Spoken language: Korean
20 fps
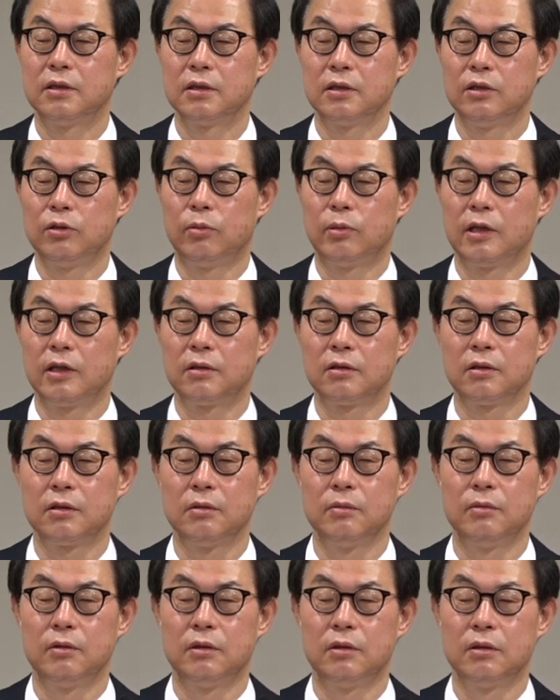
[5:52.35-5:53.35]
기도만 했더니
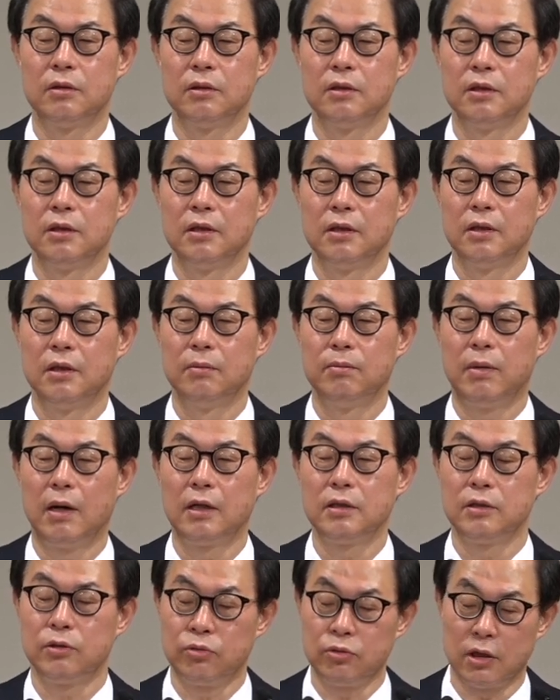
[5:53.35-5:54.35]

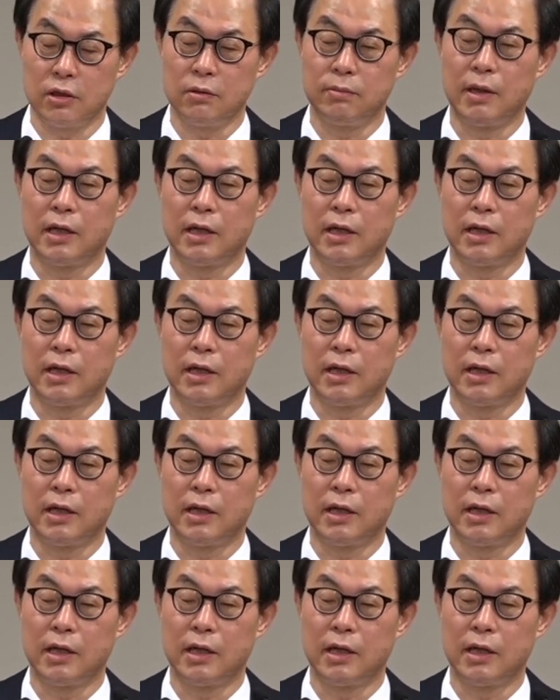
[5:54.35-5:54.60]
뭐빵 싣고 가던